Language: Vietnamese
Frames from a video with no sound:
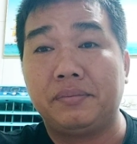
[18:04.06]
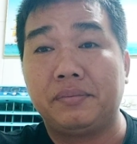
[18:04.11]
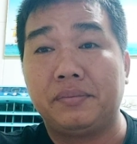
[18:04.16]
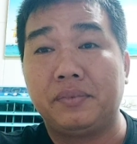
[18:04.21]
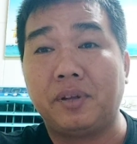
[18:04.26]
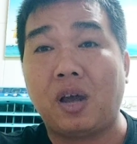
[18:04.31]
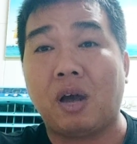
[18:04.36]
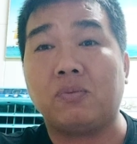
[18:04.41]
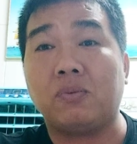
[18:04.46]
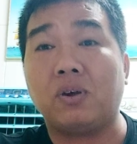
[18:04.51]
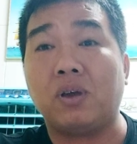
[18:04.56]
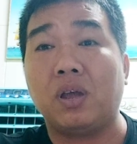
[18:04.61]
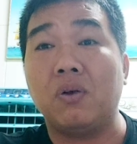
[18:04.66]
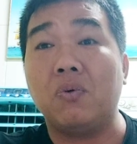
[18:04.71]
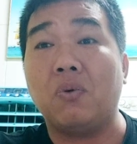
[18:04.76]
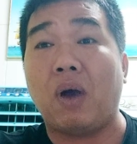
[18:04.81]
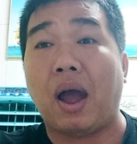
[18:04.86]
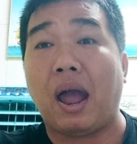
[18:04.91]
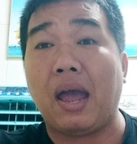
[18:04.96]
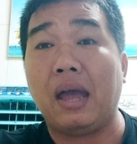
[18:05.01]
nó không có
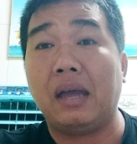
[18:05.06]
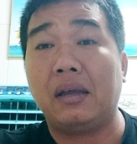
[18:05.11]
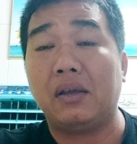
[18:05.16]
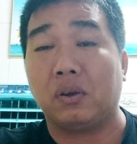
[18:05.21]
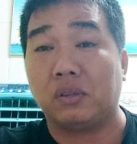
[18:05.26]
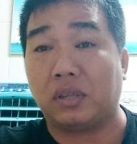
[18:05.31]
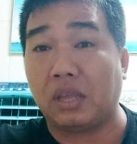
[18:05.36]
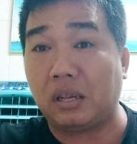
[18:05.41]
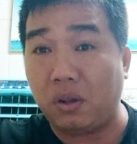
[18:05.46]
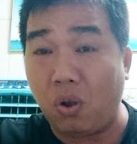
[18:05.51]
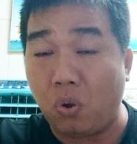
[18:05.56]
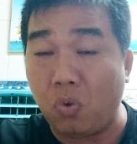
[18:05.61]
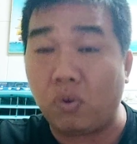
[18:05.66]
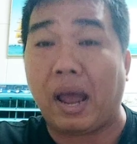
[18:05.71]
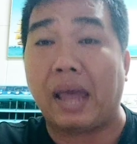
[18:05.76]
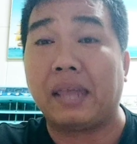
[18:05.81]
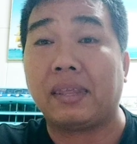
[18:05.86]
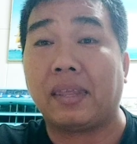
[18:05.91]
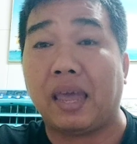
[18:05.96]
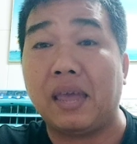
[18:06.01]
hiệu quả rồi chích
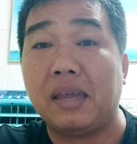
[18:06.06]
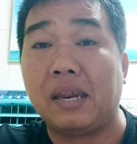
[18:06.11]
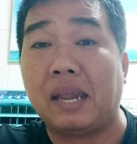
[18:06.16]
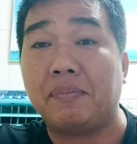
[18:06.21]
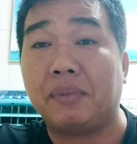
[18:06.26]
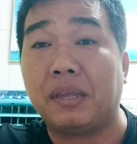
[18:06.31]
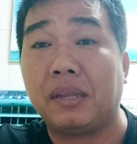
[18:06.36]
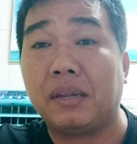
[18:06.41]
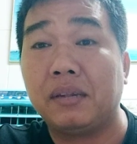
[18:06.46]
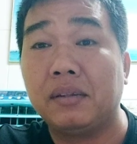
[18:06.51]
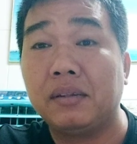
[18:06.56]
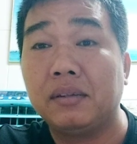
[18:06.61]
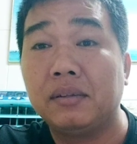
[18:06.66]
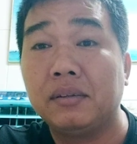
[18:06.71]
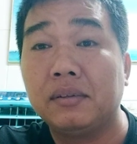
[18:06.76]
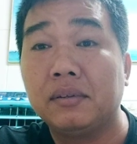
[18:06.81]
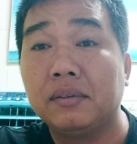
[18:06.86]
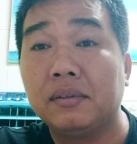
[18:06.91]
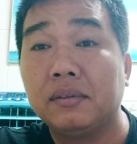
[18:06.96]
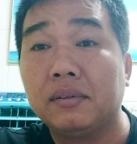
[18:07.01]
thuốc ai chỉ nên chích
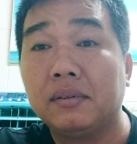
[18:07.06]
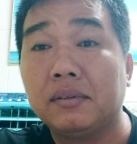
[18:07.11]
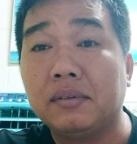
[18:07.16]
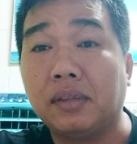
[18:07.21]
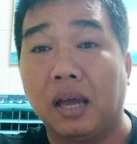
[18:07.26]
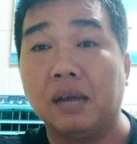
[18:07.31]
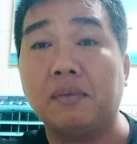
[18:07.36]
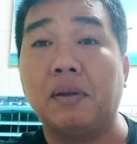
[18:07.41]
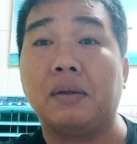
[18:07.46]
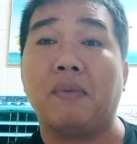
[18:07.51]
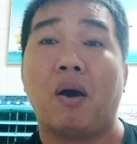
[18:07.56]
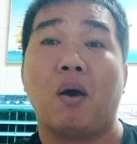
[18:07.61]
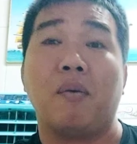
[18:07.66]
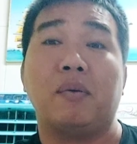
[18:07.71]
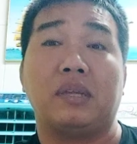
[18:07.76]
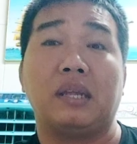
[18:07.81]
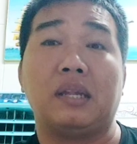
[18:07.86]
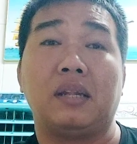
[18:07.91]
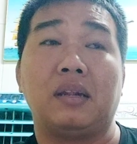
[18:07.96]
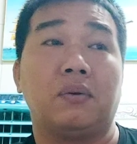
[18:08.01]
tự mình
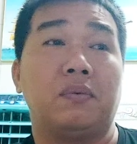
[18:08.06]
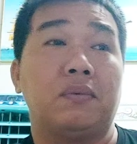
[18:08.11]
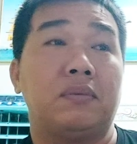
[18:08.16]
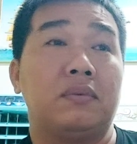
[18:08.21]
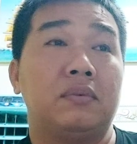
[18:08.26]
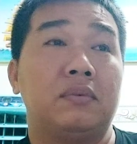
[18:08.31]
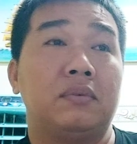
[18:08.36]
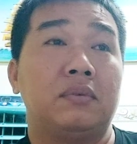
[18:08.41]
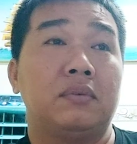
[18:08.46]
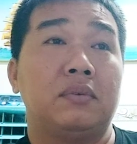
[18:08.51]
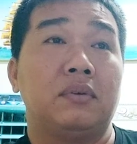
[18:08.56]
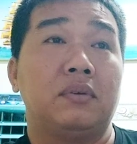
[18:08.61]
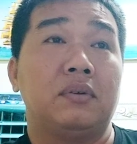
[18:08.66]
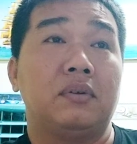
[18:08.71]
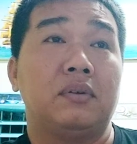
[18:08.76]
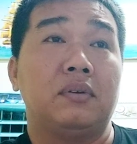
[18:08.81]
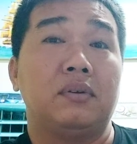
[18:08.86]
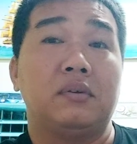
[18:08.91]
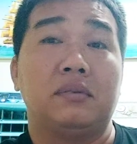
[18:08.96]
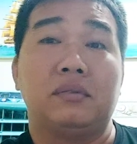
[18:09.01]
mồi chích luôn
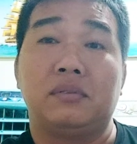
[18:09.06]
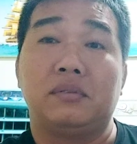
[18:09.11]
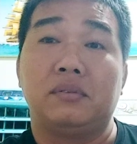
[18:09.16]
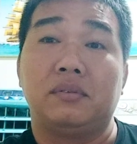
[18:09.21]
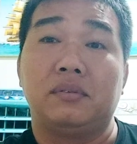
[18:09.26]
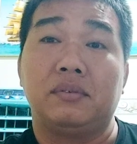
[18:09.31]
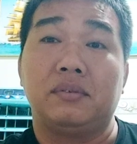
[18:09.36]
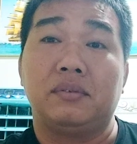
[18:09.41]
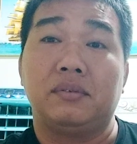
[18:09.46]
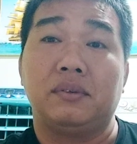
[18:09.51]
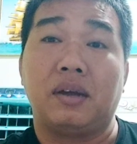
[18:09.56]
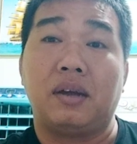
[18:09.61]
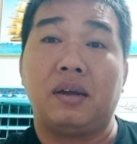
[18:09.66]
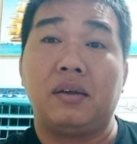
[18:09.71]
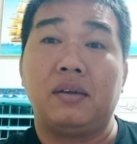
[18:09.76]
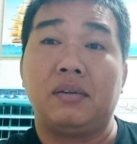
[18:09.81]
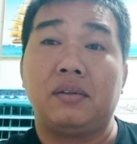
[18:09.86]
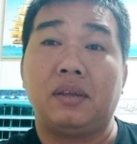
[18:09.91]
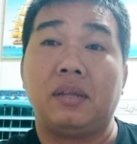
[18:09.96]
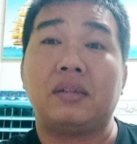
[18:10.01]
đó
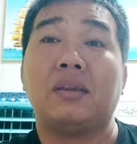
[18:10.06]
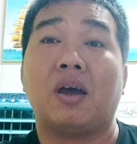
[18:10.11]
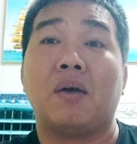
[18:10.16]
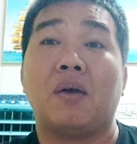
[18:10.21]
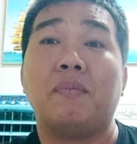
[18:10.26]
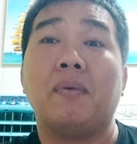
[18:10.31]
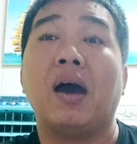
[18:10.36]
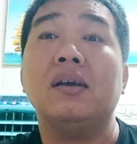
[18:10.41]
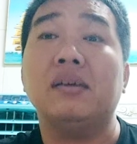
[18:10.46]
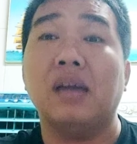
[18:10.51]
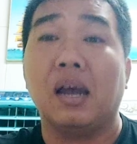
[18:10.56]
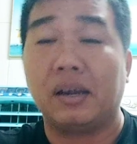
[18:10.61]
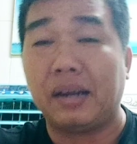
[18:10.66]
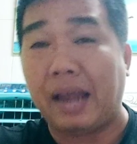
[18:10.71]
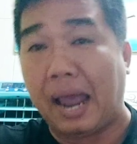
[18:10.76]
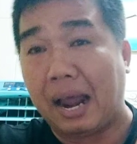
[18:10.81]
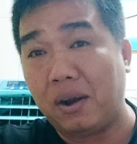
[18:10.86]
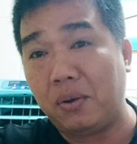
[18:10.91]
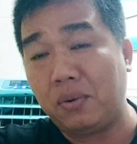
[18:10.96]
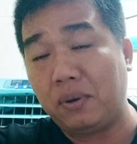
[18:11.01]
chích nó hư ngực
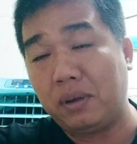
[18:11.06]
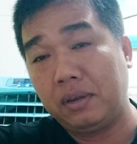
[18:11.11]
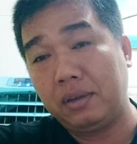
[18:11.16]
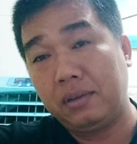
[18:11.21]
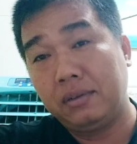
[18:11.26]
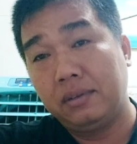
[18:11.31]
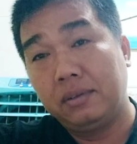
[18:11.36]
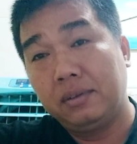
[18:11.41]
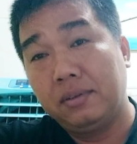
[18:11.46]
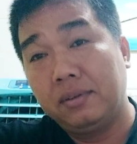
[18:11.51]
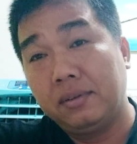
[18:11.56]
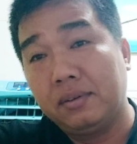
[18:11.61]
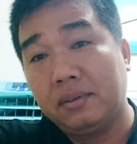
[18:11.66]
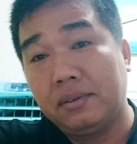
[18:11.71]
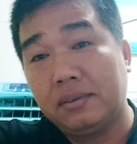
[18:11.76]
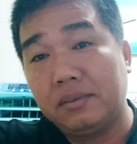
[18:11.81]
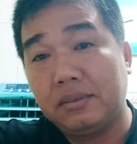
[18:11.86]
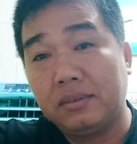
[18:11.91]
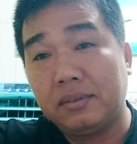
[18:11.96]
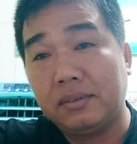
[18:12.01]
gà luôn á
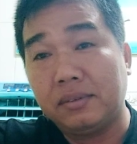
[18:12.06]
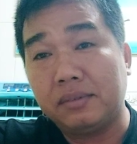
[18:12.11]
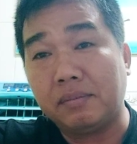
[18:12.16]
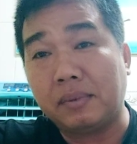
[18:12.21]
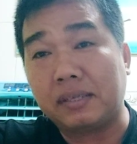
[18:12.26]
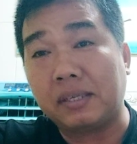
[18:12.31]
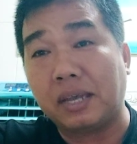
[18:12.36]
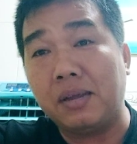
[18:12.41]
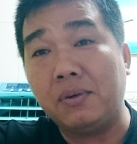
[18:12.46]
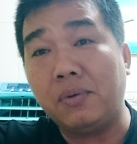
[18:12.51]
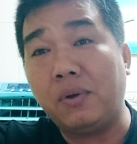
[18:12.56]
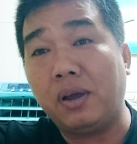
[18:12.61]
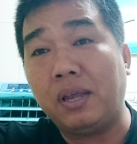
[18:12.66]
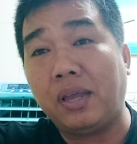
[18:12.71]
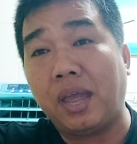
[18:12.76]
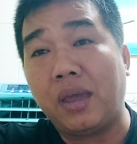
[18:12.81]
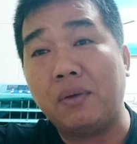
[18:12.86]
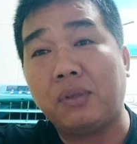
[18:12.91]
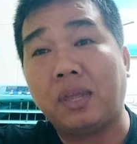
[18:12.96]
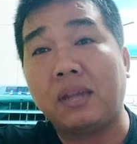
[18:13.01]
bác sĩ
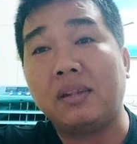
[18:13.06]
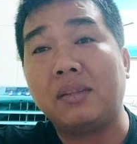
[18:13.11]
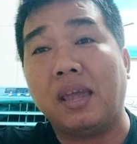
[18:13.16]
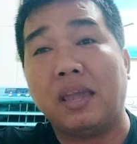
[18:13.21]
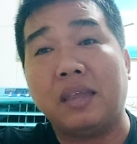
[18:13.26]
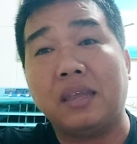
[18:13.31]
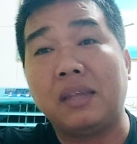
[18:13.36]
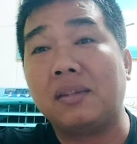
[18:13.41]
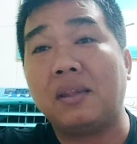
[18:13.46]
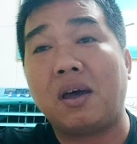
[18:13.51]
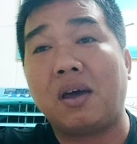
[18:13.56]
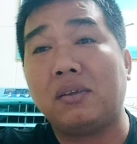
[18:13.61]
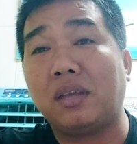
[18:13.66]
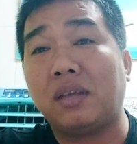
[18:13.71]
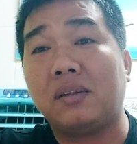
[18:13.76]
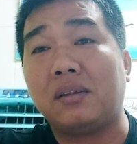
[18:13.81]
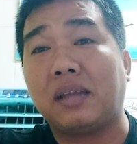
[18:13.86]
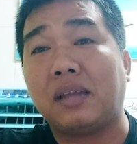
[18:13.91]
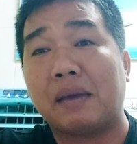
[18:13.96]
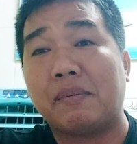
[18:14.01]
quay kêu chích gì chích đó
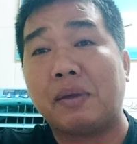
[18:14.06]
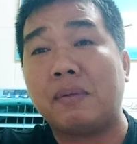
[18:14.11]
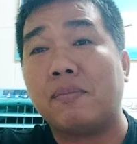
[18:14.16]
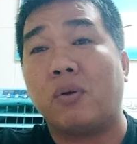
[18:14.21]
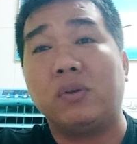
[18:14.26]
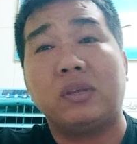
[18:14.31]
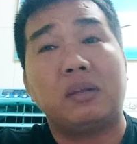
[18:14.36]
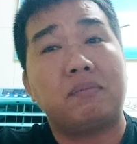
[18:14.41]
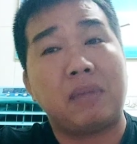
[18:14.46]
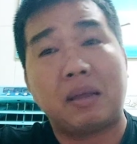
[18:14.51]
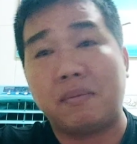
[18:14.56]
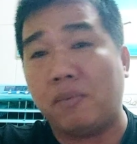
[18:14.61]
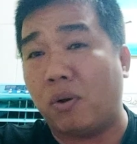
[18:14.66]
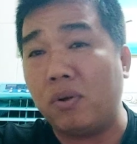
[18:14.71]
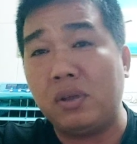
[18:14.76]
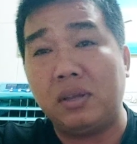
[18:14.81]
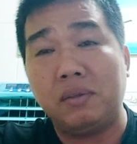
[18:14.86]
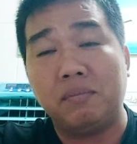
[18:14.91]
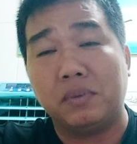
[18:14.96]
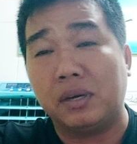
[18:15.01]
chích ngày mấy mũi chích mấy
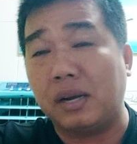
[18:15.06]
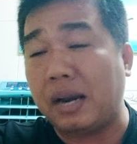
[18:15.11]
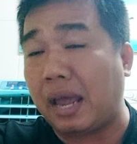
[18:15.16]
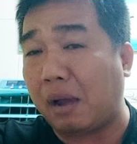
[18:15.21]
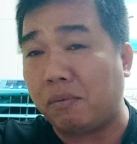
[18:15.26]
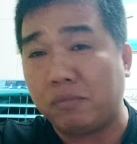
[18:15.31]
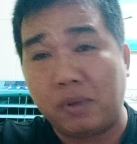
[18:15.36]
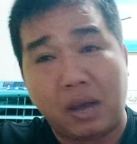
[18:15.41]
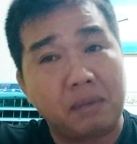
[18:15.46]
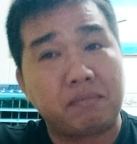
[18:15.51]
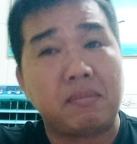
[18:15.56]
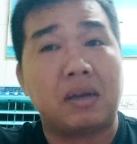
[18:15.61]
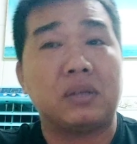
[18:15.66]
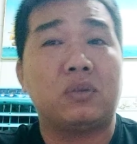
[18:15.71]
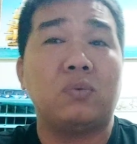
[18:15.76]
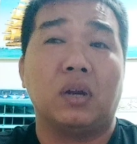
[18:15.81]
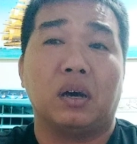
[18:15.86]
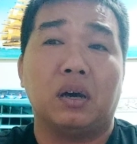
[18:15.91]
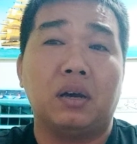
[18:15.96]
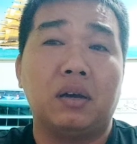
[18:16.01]
mũi bữa nay không hết mơ
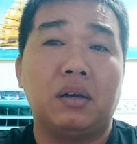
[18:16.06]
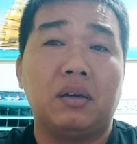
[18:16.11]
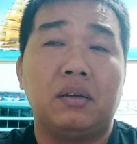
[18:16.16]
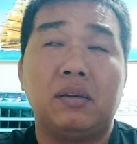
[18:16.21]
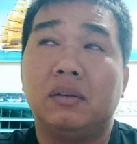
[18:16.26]
xuống nữa